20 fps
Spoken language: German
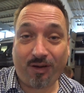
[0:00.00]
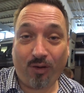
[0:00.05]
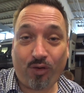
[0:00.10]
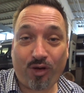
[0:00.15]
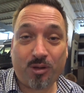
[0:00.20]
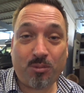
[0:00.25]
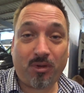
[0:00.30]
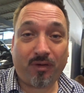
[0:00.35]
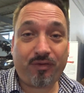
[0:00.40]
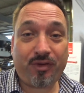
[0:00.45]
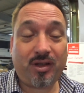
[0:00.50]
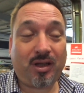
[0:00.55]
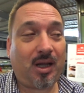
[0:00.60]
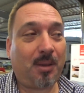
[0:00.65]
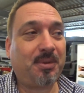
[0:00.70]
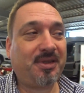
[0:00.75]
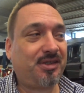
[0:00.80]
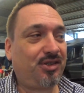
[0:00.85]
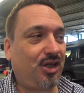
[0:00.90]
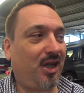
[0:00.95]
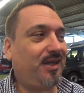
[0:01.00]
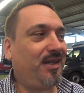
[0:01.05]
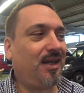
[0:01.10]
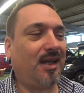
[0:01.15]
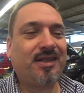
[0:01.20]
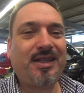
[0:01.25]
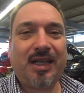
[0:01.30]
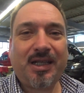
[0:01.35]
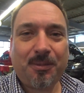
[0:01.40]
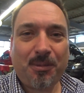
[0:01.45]
auch immer wieder, aber das ist ja eigentlich
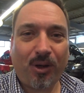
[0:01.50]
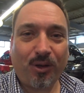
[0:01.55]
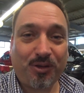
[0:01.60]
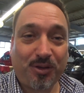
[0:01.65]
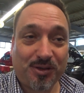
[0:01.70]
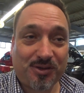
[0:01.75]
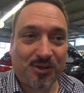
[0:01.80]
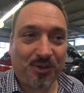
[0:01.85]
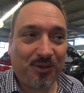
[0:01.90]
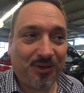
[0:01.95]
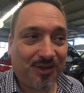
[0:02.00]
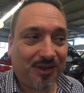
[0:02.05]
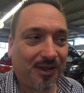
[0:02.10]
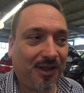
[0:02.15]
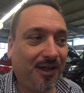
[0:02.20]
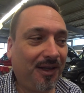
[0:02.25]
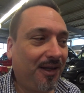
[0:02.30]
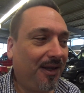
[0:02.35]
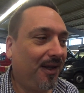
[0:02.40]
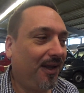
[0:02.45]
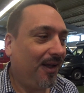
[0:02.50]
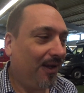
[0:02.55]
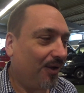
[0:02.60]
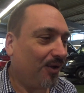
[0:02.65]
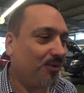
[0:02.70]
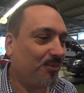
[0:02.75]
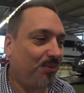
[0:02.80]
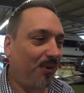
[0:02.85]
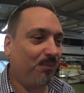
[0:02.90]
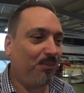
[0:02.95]
an jedem Auto so. Ne?
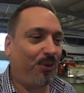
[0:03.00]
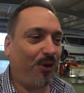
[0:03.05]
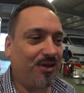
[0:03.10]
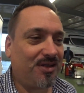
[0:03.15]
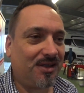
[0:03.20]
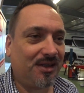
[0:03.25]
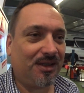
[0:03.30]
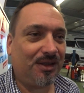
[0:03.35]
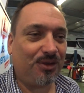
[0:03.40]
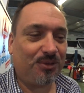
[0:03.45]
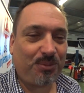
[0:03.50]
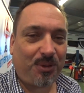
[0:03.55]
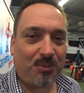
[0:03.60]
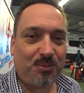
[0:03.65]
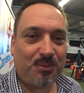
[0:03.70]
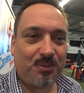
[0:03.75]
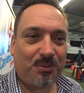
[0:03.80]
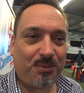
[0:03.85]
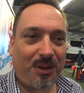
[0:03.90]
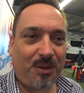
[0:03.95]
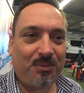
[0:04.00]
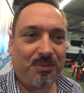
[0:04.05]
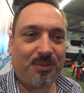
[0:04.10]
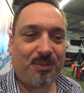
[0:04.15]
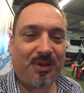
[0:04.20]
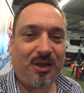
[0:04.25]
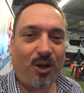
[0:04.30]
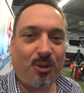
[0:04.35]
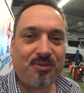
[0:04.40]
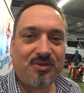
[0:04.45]
Und beim Pössl und beim, beim
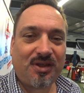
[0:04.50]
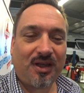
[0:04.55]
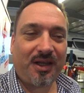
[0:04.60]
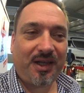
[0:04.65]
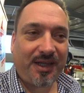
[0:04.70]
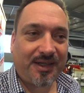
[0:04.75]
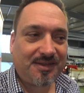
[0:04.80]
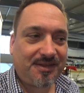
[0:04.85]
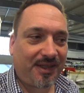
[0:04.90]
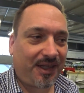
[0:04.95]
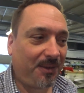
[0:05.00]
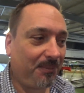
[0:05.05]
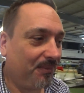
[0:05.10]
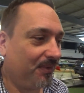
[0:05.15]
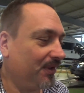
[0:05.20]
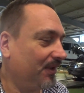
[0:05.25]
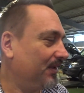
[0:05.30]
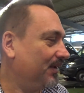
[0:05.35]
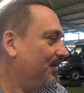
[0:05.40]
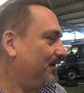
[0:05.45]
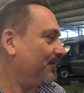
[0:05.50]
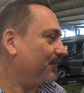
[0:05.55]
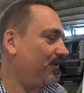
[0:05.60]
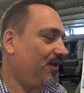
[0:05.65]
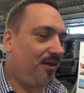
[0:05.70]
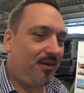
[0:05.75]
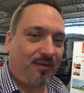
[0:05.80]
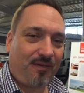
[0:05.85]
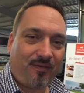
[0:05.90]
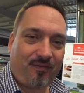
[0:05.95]
Glaubst extrem
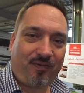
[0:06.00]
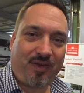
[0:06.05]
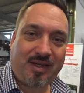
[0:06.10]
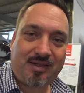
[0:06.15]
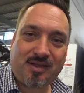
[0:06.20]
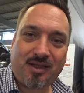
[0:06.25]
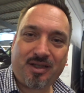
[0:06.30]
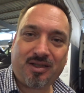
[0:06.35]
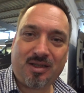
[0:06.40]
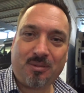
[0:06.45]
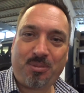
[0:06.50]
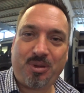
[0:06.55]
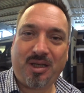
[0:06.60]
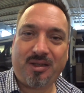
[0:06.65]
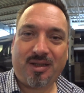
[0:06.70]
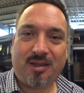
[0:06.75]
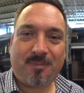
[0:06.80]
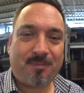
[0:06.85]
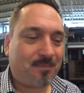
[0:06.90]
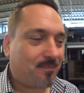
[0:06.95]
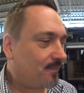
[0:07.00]
wie wechsle ich eine Birne?